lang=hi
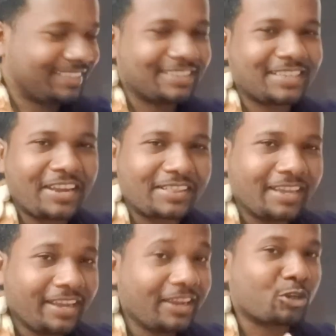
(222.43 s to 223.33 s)
जय हिंद
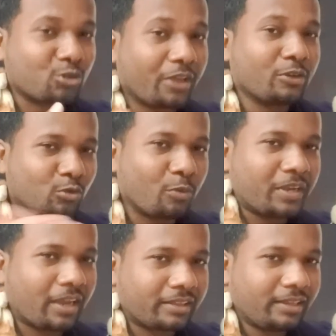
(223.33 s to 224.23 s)
एक शायरी तू भी
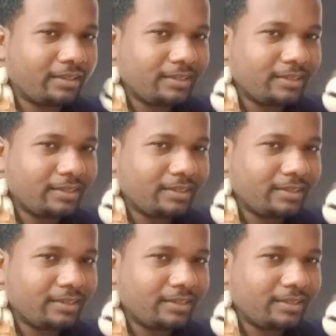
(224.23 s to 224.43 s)
कह दे